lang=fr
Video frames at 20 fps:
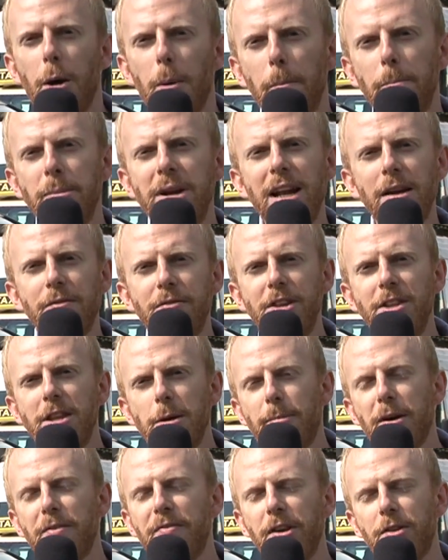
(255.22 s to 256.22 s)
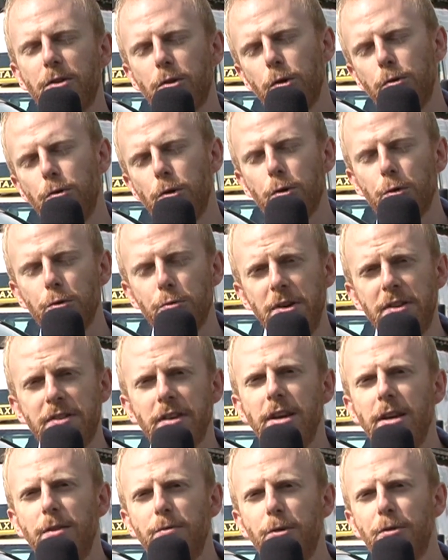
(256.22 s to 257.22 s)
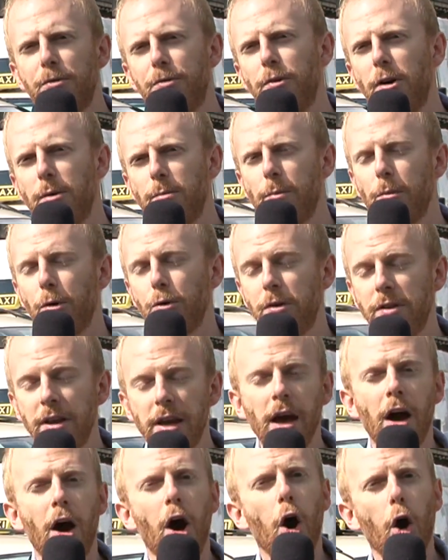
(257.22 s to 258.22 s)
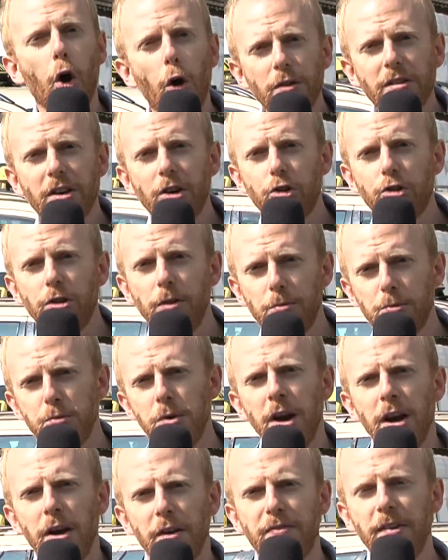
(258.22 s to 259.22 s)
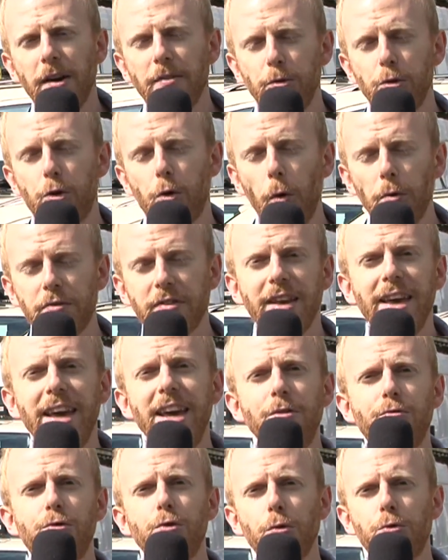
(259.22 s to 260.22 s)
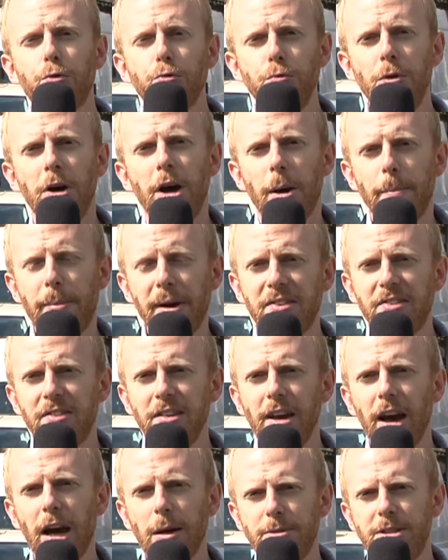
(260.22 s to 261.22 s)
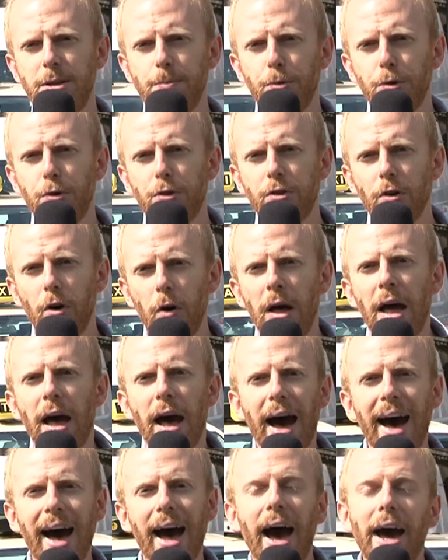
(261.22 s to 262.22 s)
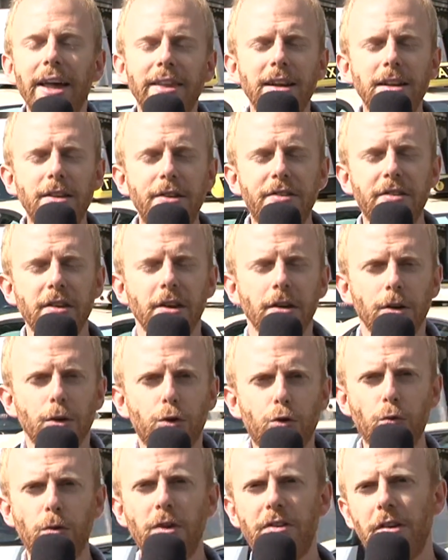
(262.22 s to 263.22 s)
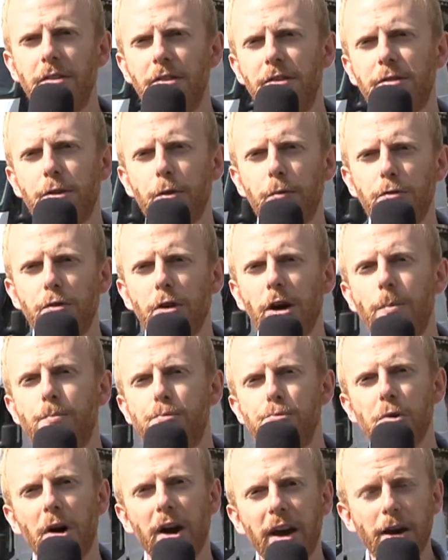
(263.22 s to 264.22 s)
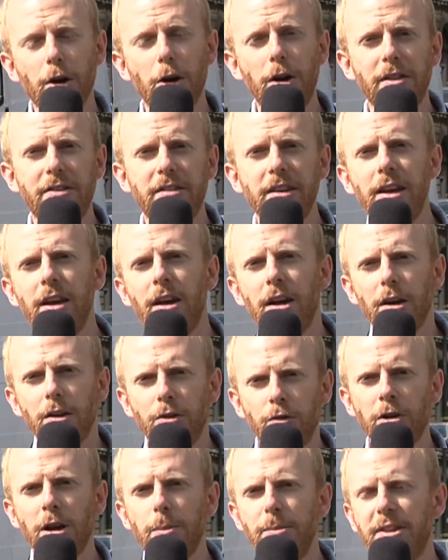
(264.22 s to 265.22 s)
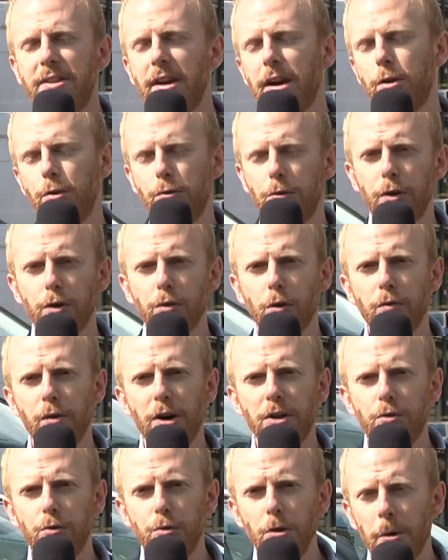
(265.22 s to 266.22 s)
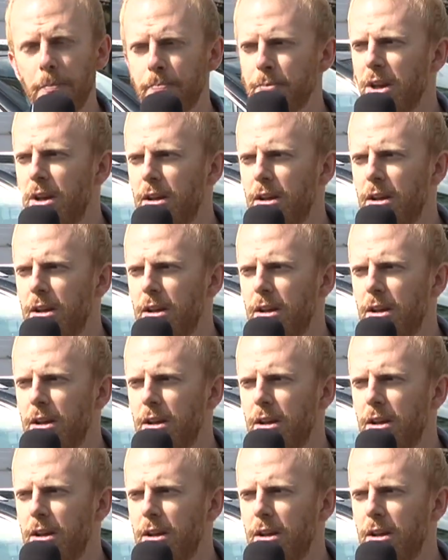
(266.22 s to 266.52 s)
Mais la vie n'est pas faite que de conduite, il vous faut à un moment donné rentrer chez vous, faire vos comptes et surtout passer un petit peu de temps à analyser tous les indices que vous aurez pu récolter dans l'habitacle de votre voiture.